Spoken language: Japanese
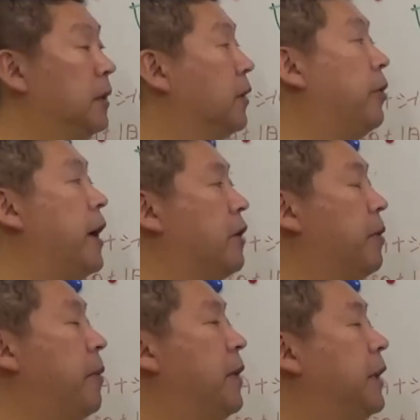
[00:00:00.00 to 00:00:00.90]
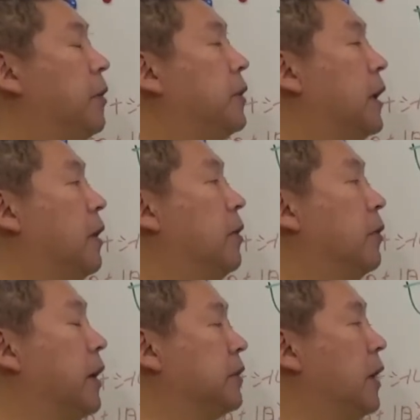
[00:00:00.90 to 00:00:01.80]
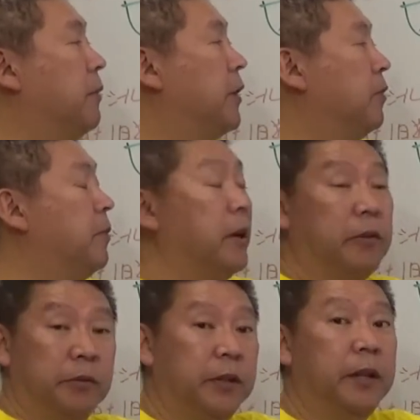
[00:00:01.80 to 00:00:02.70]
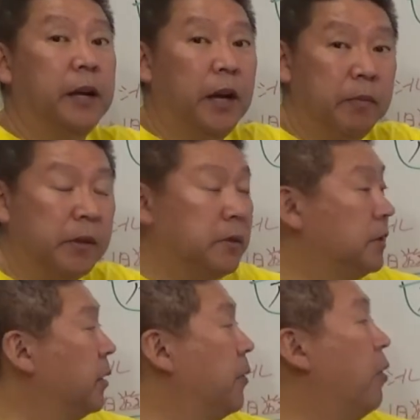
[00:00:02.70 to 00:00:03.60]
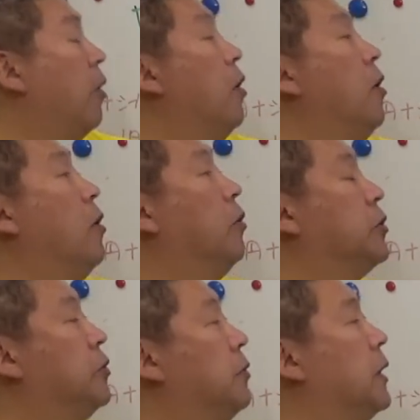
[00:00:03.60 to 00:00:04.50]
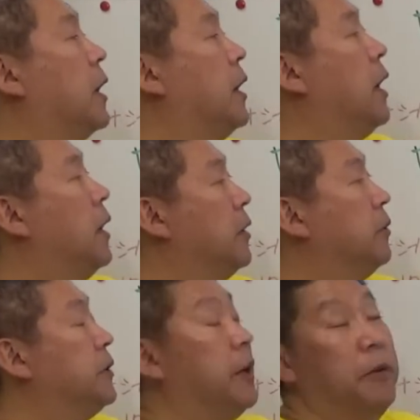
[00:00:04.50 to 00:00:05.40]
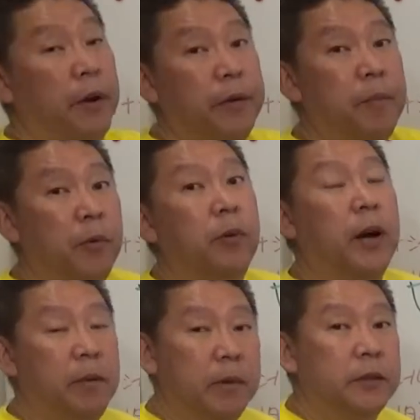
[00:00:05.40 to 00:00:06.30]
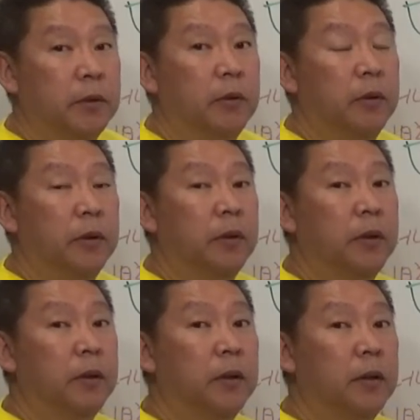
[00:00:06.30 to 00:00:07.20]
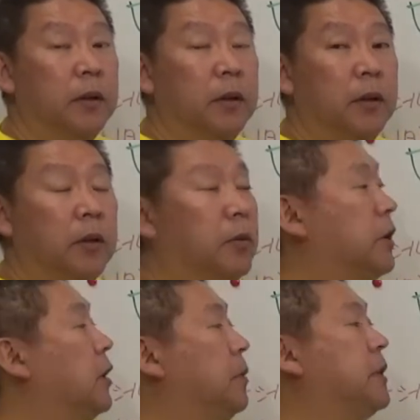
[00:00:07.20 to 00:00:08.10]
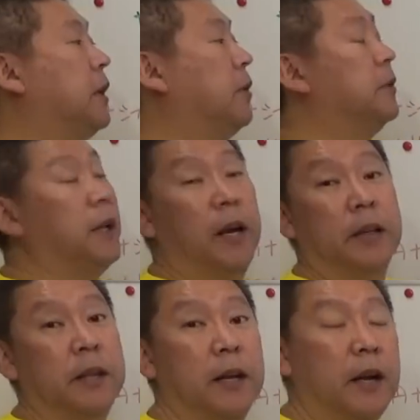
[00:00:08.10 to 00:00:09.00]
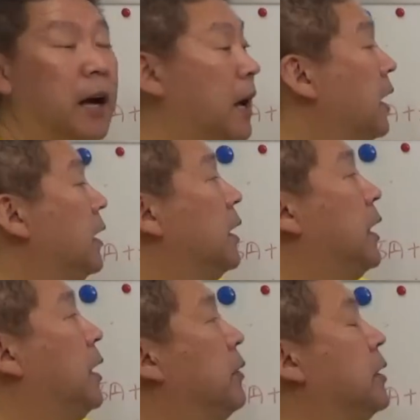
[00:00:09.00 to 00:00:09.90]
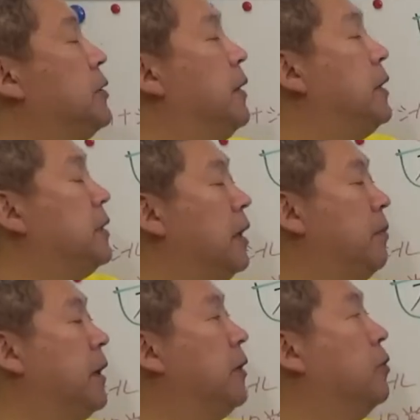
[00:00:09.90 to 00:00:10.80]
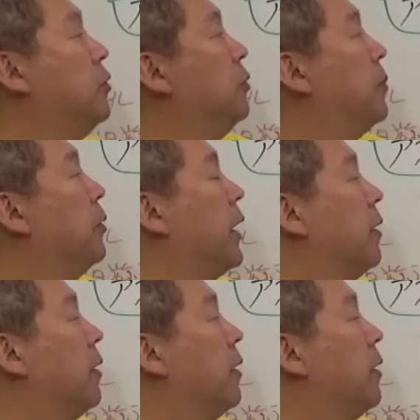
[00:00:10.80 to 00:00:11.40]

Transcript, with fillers: で、500円引きで売ったらお客さんは 49,000 円で買います。でも、大地君はだから 4,500 円儲かりますと。これ、例えば佐藤さやかさんが、私は 2,000 円引きのクーポ